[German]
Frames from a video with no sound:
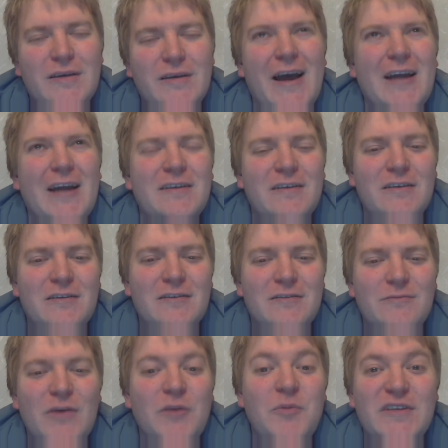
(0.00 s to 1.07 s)
Theater
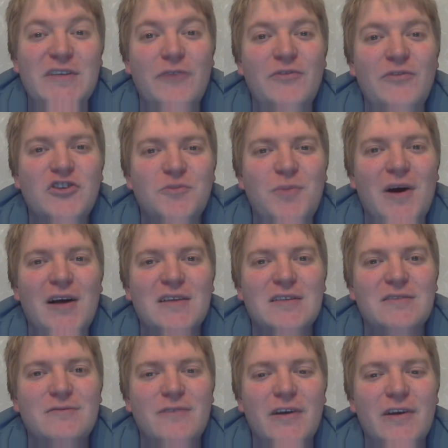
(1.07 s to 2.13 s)
macht mir sehr viel
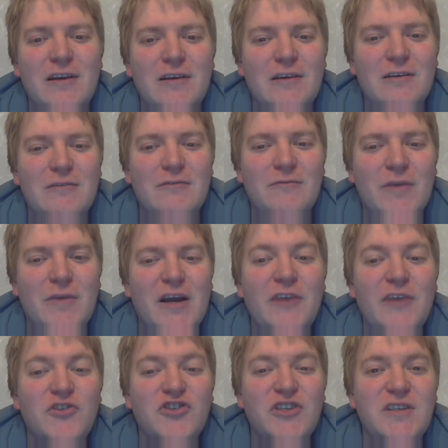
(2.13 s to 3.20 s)
Spaß, weil man
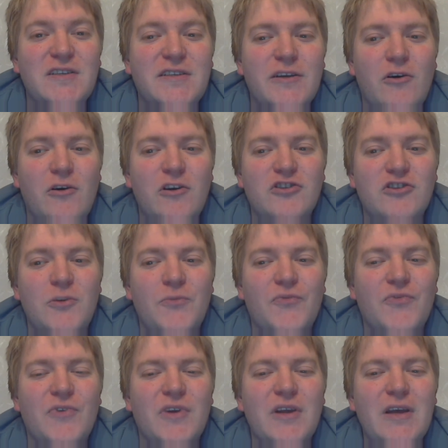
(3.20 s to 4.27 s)
kann in verschiedenste Rollen
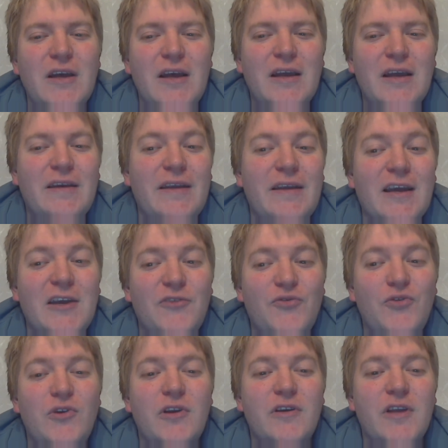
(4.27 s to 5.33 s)
schlüpfen, deren
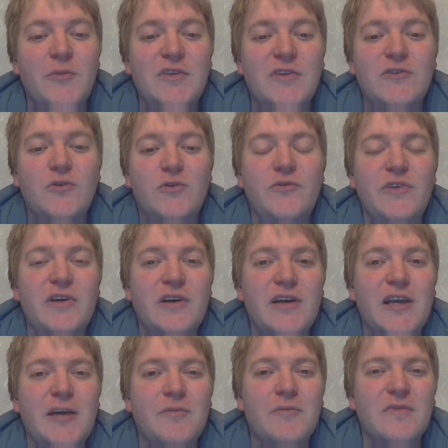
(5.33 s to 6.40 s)
Gefühle und Emotionen
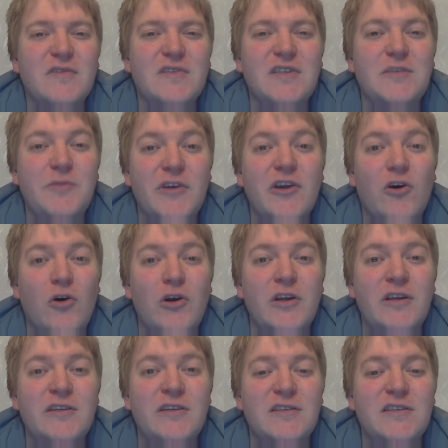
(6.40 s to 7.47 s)
wiedergeben, sich mit der Rolle
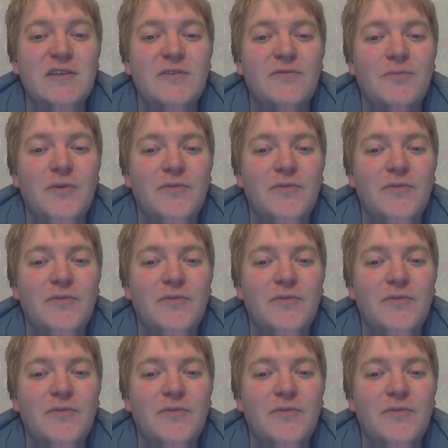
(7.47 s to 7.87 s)
intensiv